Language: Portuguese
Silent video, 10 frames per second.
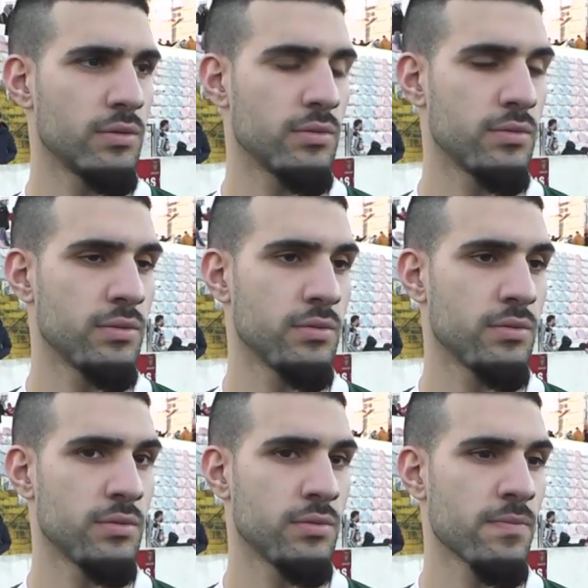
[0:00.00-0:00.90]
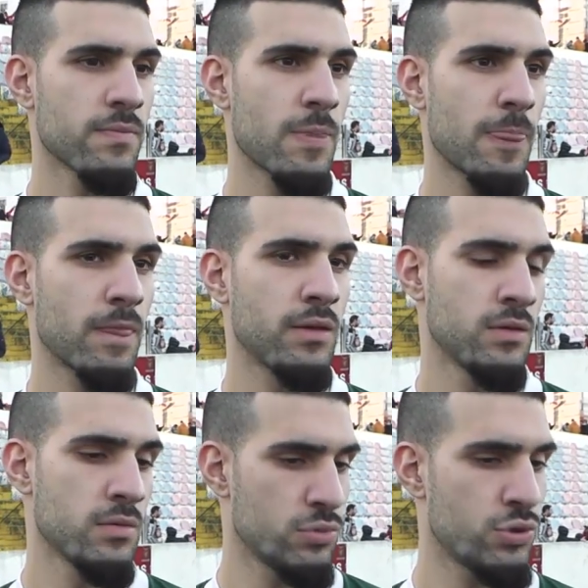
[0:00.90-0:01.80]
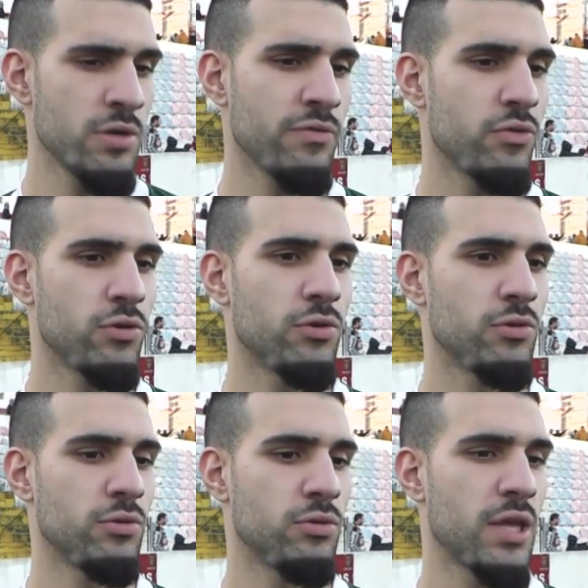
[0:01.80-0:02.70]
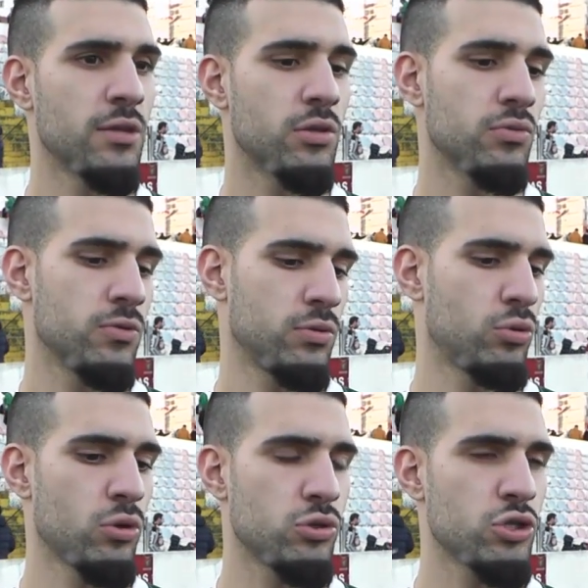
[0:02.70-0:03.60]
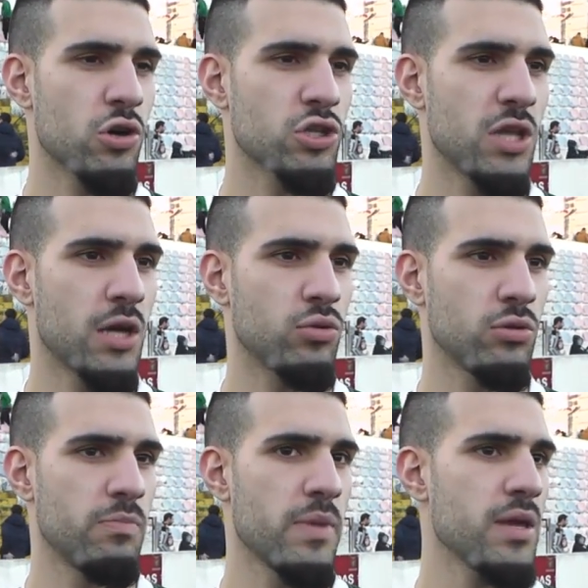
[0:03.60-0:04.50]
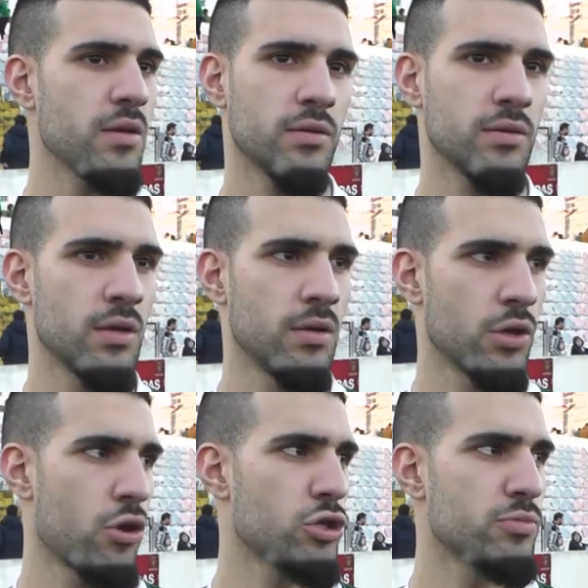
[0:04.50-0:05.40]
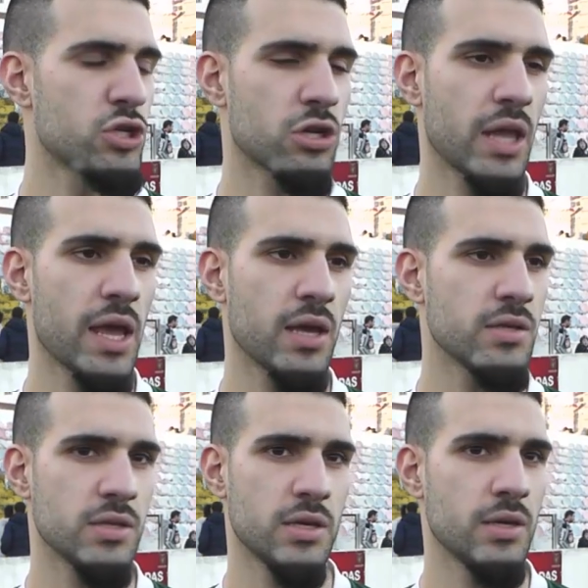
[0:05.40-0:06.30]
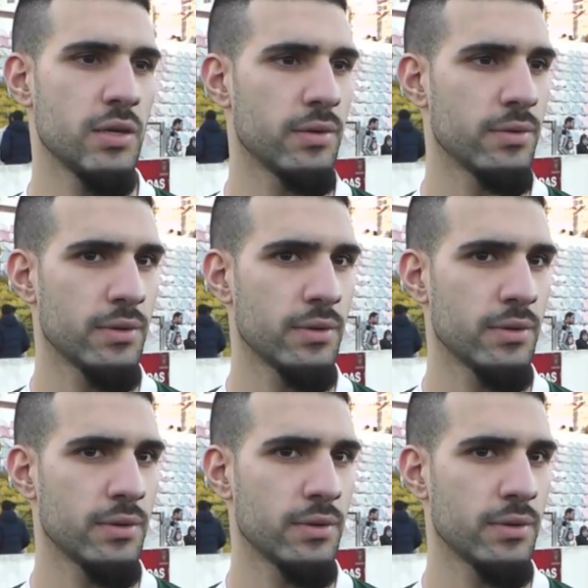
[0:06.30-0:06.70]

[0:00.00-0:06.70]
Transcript: hoje nesta bela exibição? Sim, vou, tento todos os jogos dar tudo de mim, eu e os meus colegas e